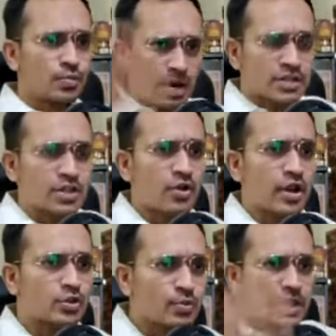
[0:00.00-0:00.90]
तुम मर
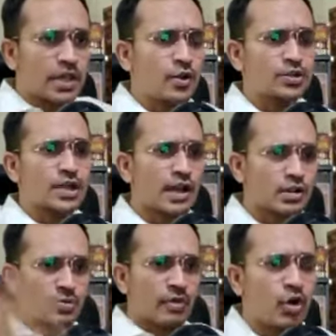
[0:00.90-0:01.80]
जाओगे तुम्हें ये हो जाएगा
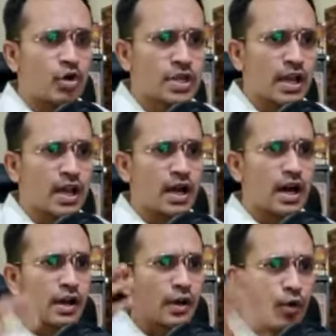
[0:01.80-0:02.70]
तुम्हें वो हो जाएगा
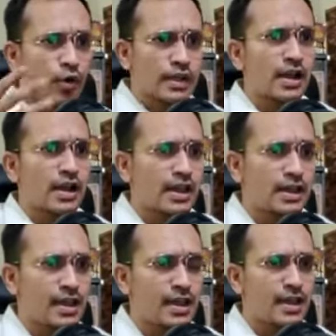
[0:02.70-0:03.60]
अरे लोग क्या
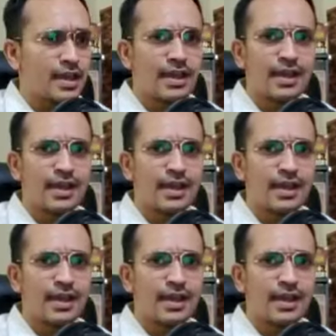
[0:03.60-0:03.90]
कहेंगे